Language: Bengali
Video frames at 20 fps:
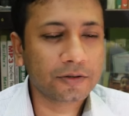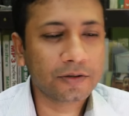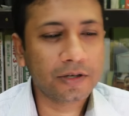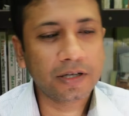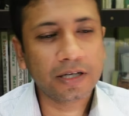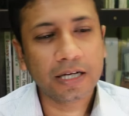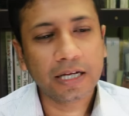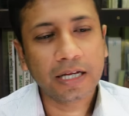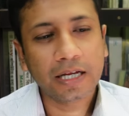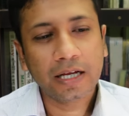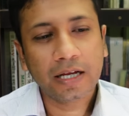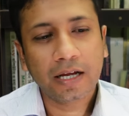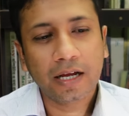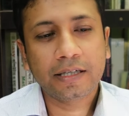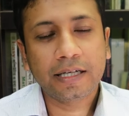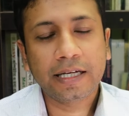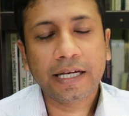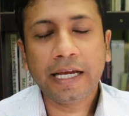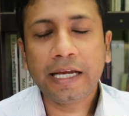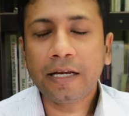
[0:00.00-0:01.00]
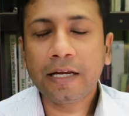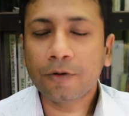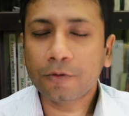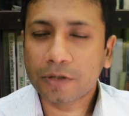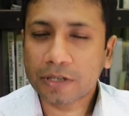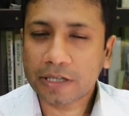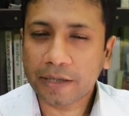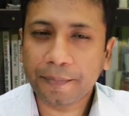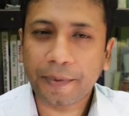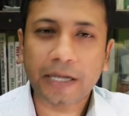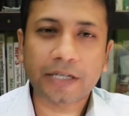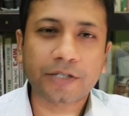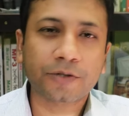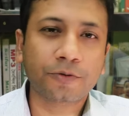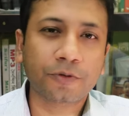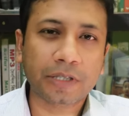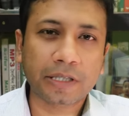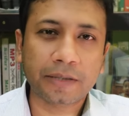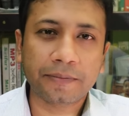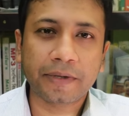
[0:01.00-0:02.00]
আসলে এই লোনটা পাশ
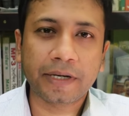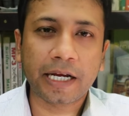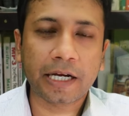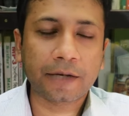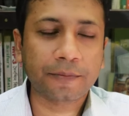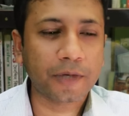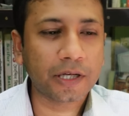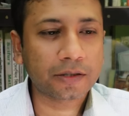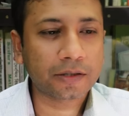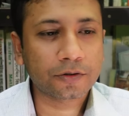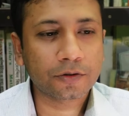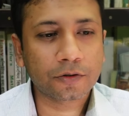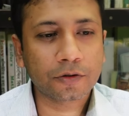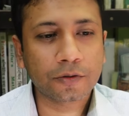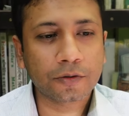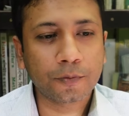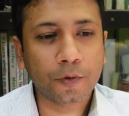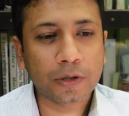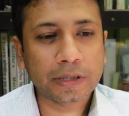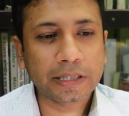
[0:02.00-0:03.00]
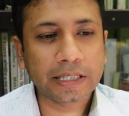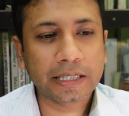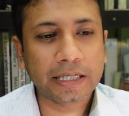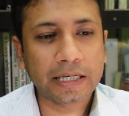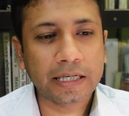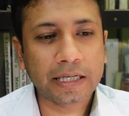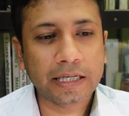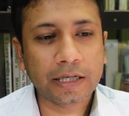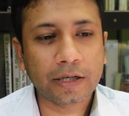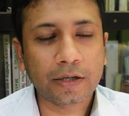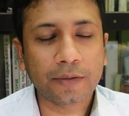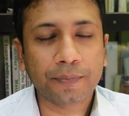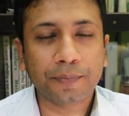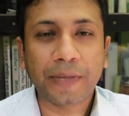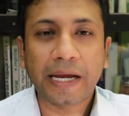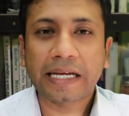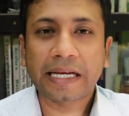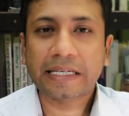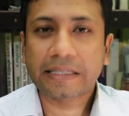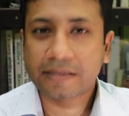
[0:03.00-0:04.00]
করতে পারে একমাত্র বলতে গেলে
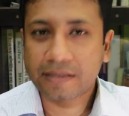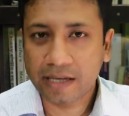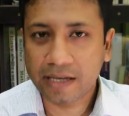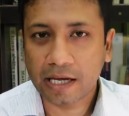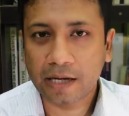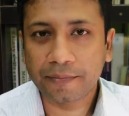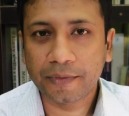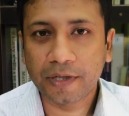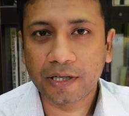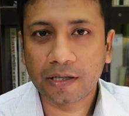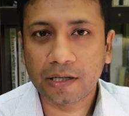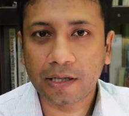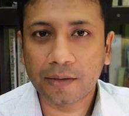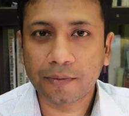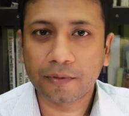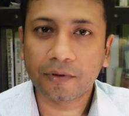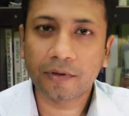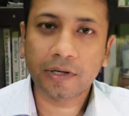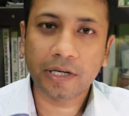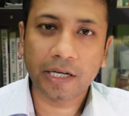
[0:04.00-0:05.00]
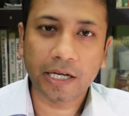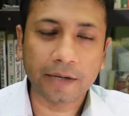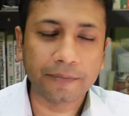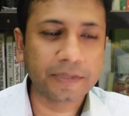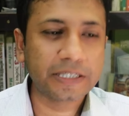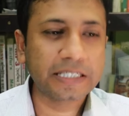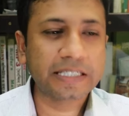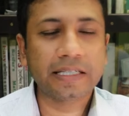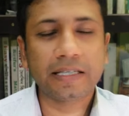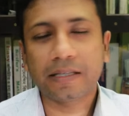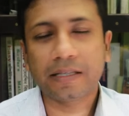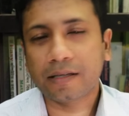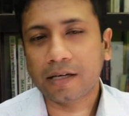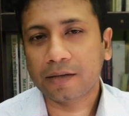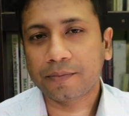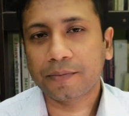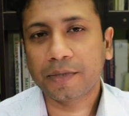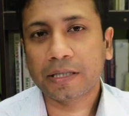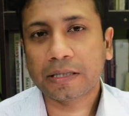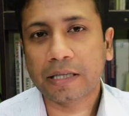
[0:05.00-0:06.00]
ব্যাংকের চেয়ারম্যান এবং এমডি যিনি
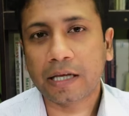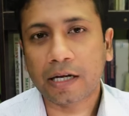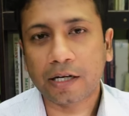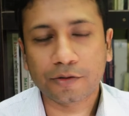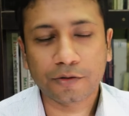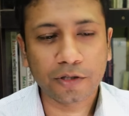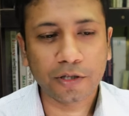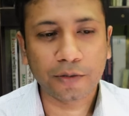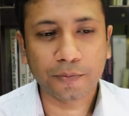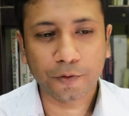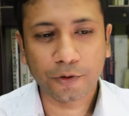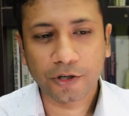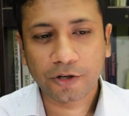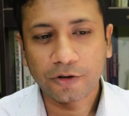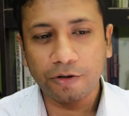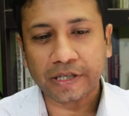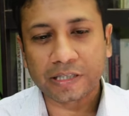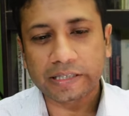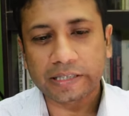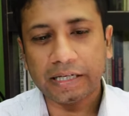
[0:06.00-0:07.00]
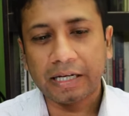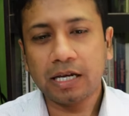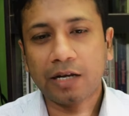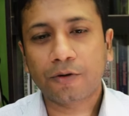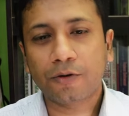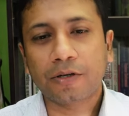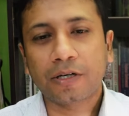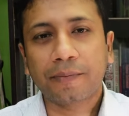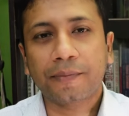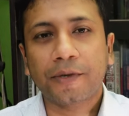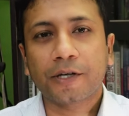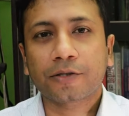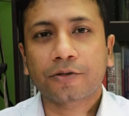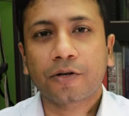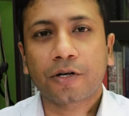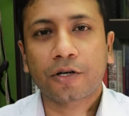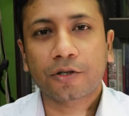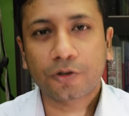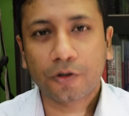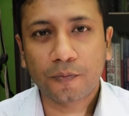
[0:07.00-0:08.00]
থাকবেন তারা যদি মনে করেন যে না লোনটা পাশ
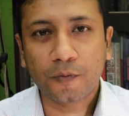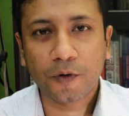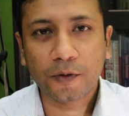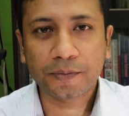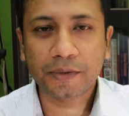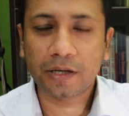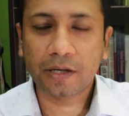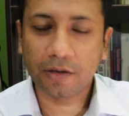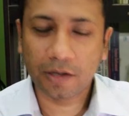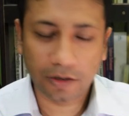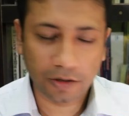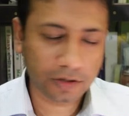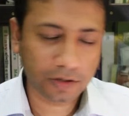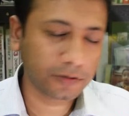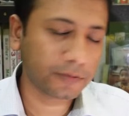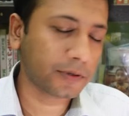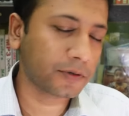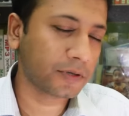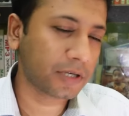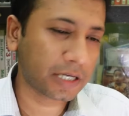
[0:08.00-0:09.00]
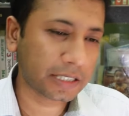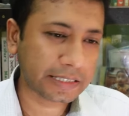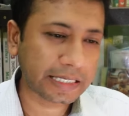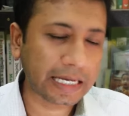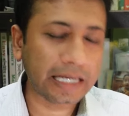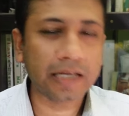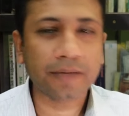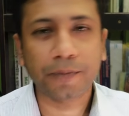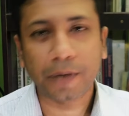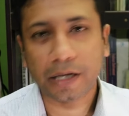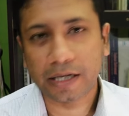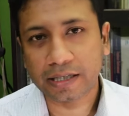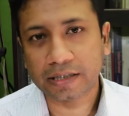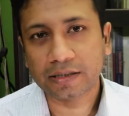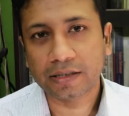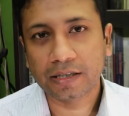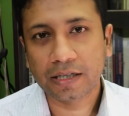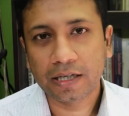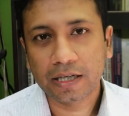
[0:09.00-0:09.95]
করা সম্ভব তাহলে হয়তো ওনারা চাইলে পারেন